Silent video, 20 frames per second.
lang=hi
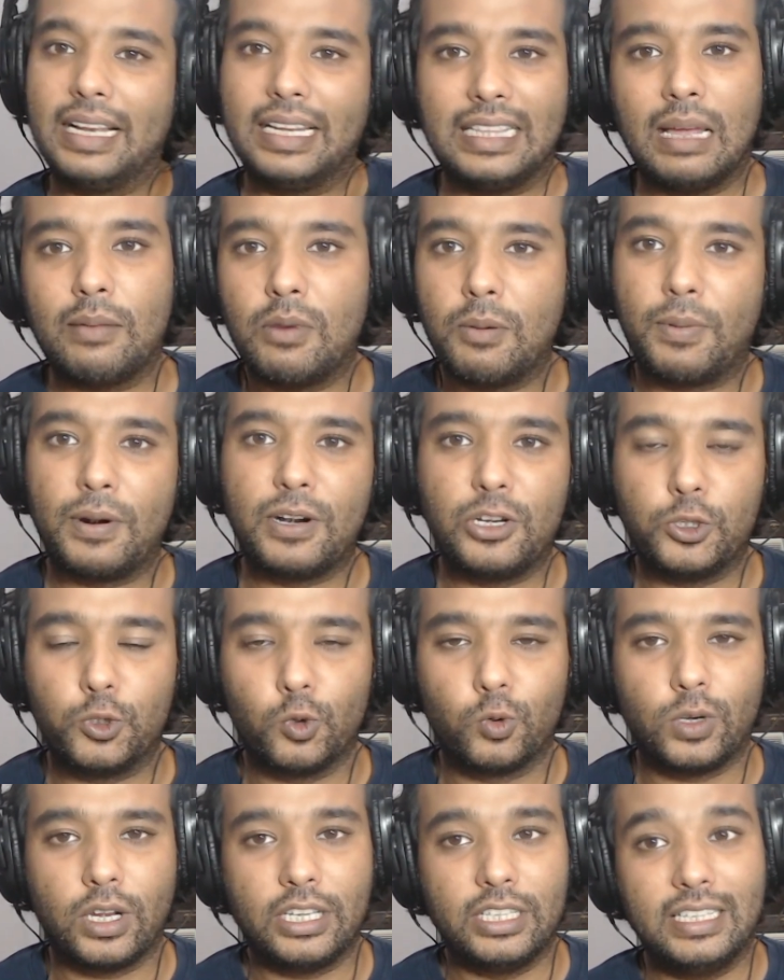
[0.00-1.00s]
किताबें पढ़नी
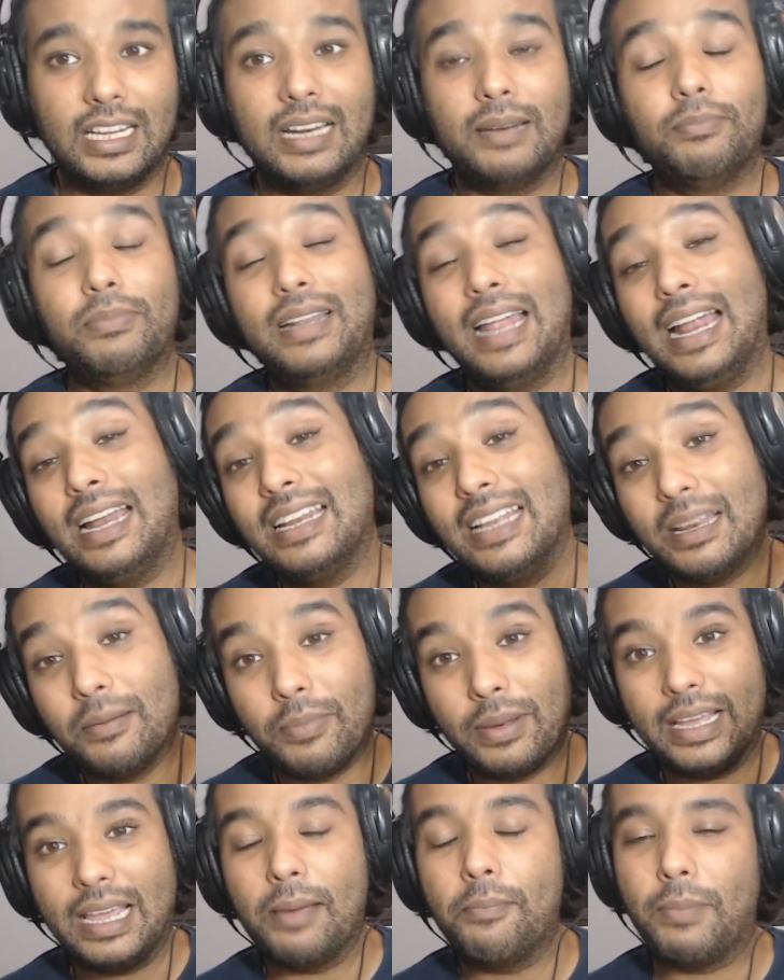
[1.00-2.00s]
शुरू करी थी एंड देन इट
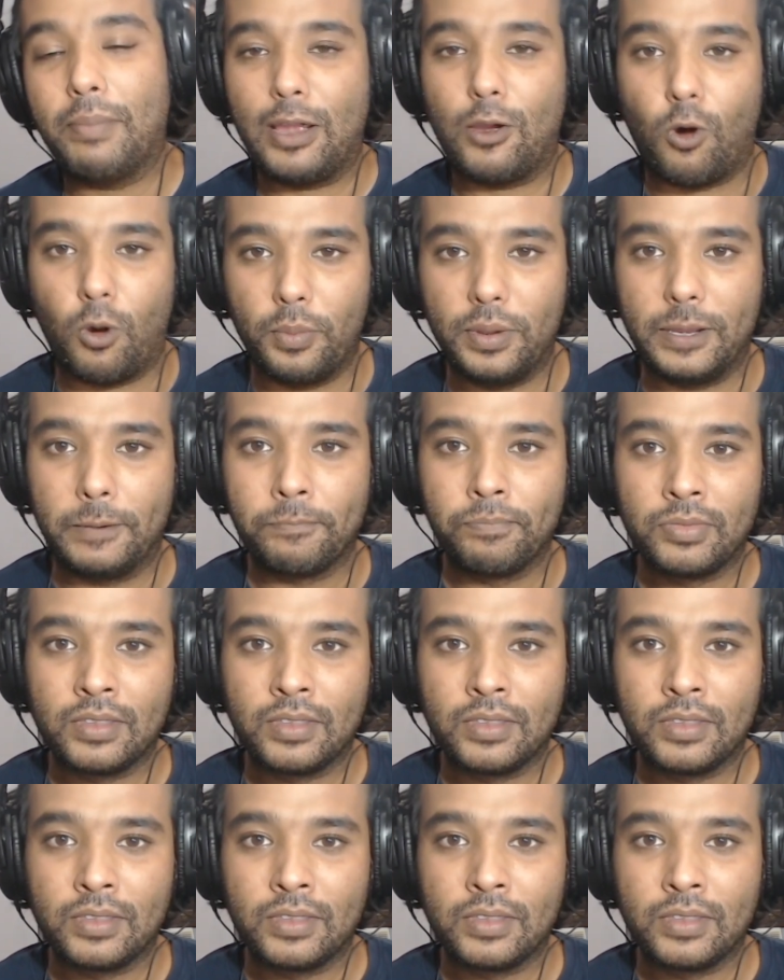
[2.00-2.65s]
बिकेम माई हॉबी